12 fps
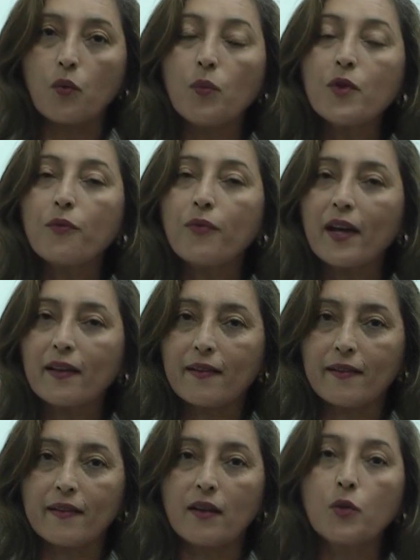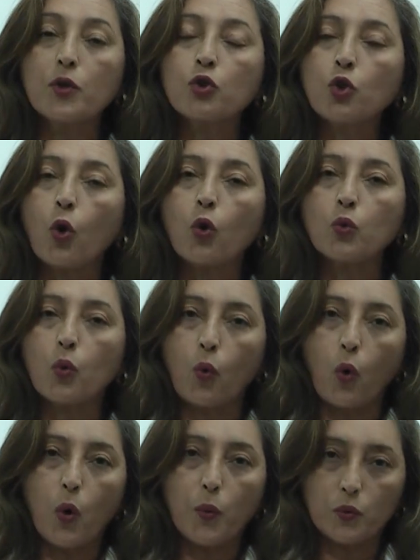uma infecção em todo o
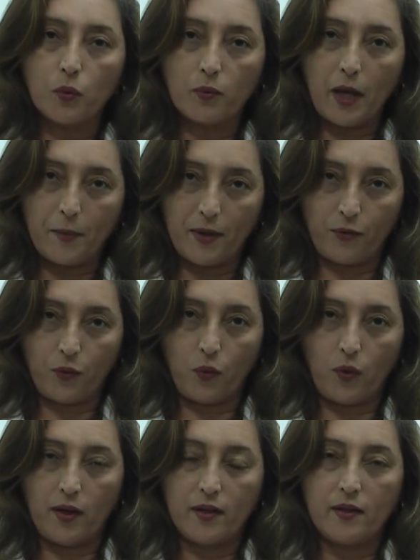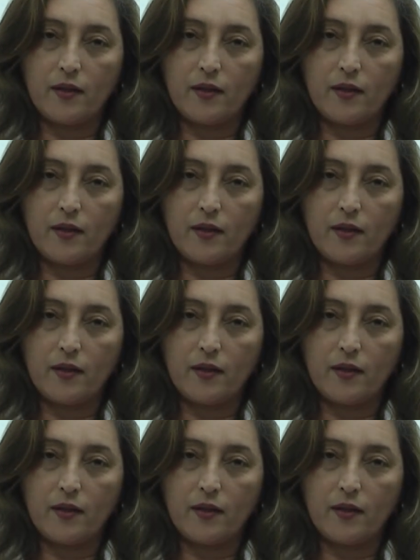corpo do, da pessoa,